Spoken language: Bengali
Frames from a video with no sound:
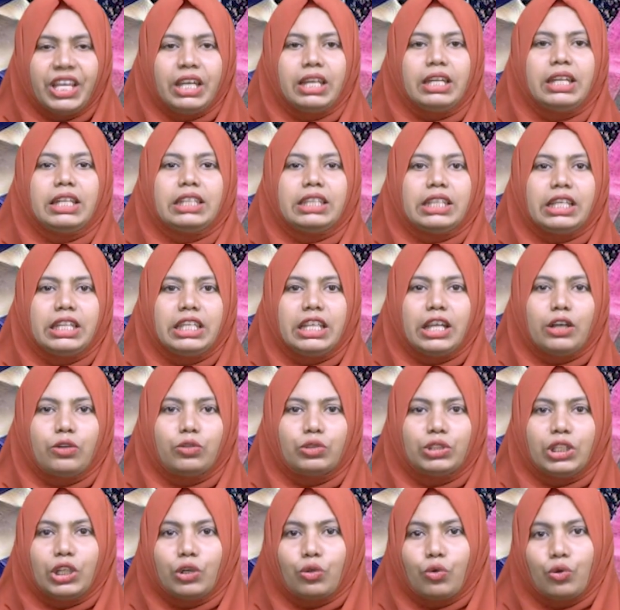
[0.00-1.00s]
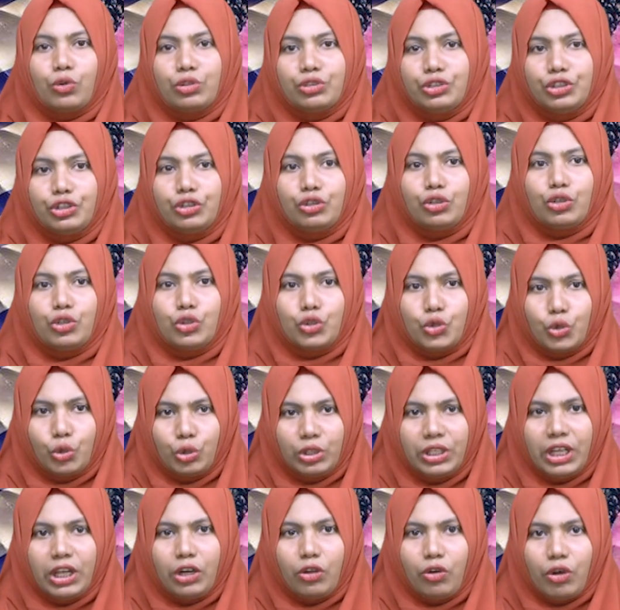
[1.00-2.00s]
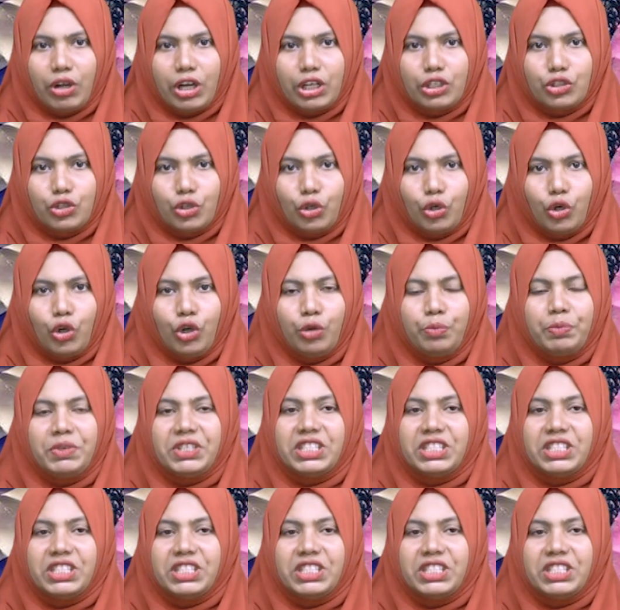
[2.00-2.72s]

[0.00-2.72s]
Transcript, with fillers: নেতানিয়াহু তার কর্তৃত্ব জোরদার করার জন্য